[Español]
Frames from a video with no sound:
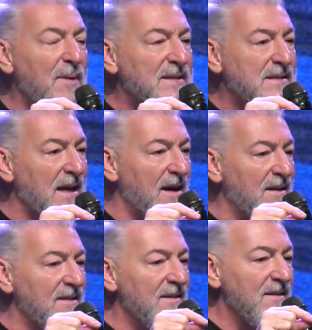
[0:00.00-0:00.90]
que iba a
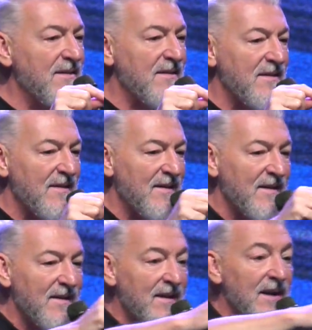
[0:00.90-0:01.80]
ser?
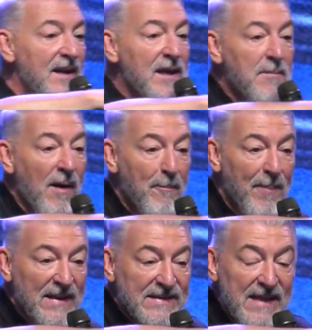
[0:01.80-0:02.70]
iba
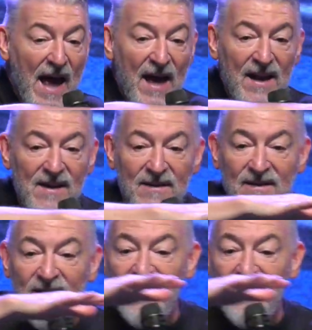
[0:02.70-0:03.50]
a pasar